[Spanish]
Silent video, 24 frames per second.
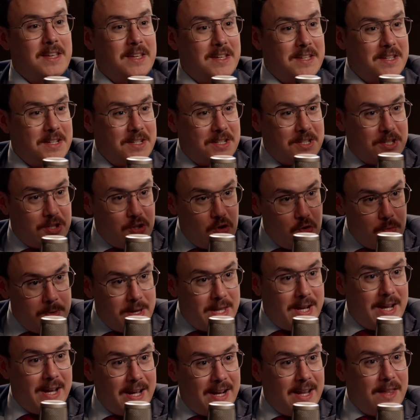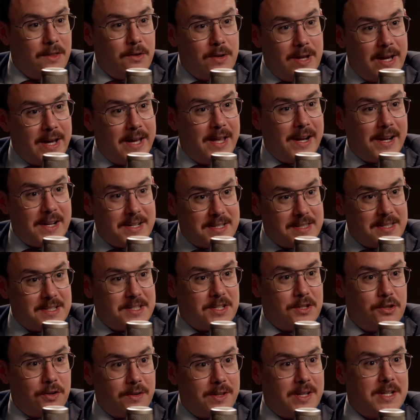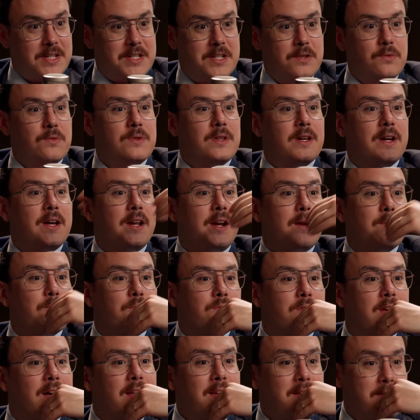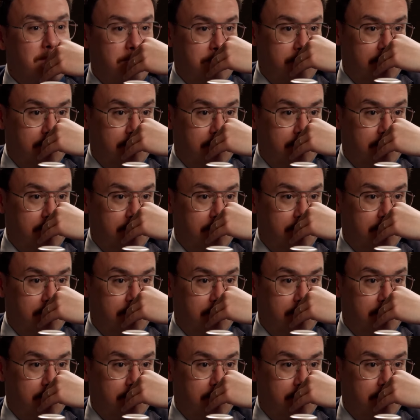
Si hubiera ganado la guerra este señor de la Segunda Guerra Mundial,